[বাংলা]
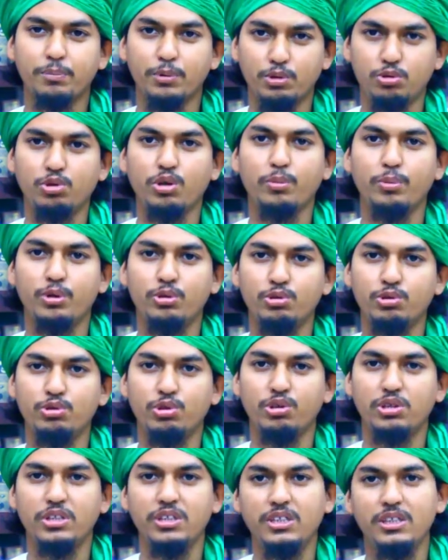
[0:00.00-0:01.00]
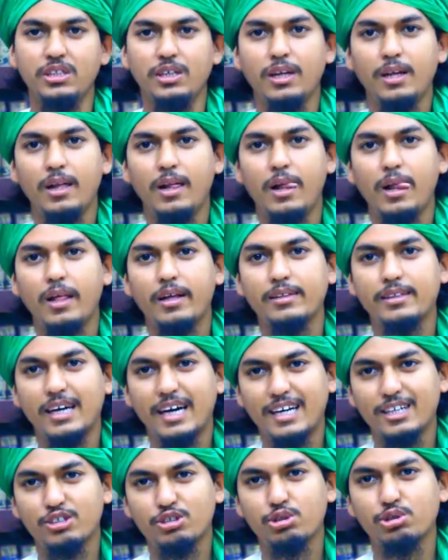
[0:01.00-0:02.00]
পুত্রবধূ যদি
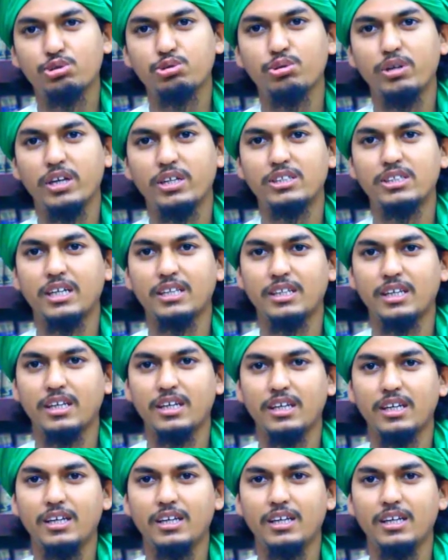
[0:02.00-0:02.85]
তার শ্বশুরের সাথে